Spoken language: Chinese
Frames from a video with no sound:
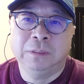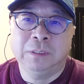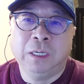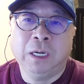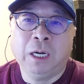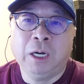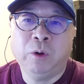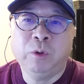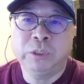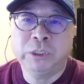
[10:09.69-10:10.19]

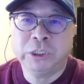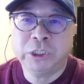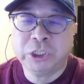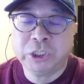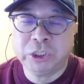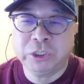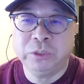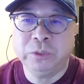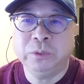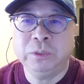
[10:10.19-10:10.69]
啊，或者
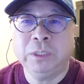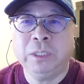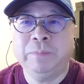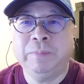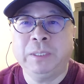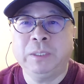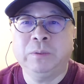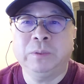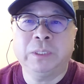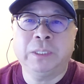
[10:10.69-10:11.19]
使用了
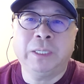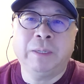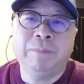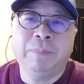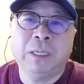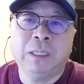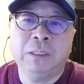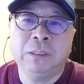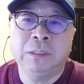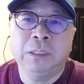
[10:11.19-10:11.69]
美国的联
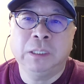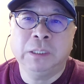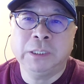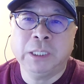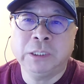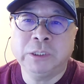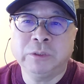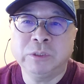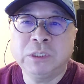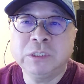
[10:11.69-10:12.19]
邦，
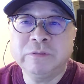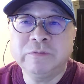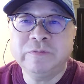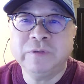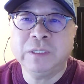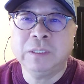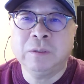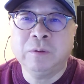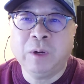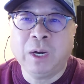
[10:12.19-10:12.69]
研究经
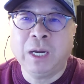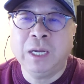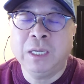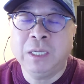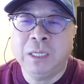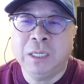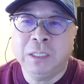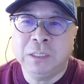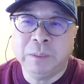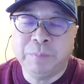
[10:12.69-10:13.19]
费的话，
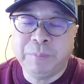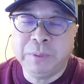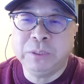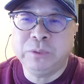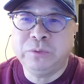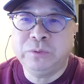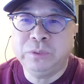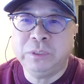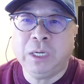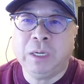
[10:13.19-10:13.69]
你必
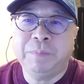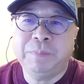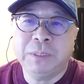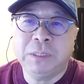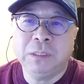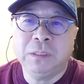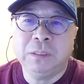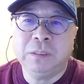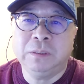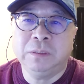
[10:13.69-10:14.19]
须要
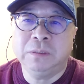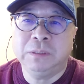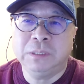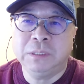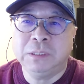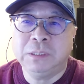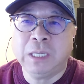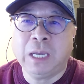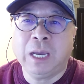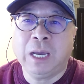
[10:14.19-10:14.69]
披露
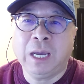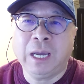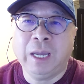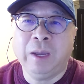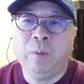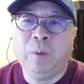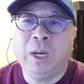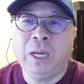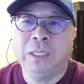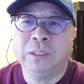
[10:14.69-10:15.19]
你在
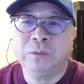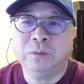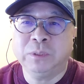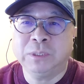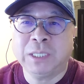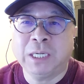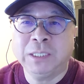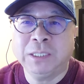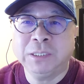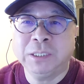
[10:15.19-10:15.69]
海外所
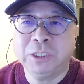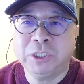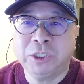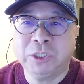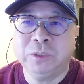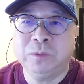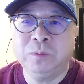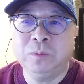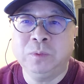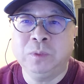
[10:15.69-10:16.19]
担任的
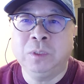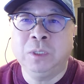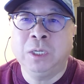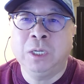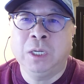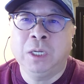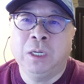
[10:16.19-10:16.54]
职务，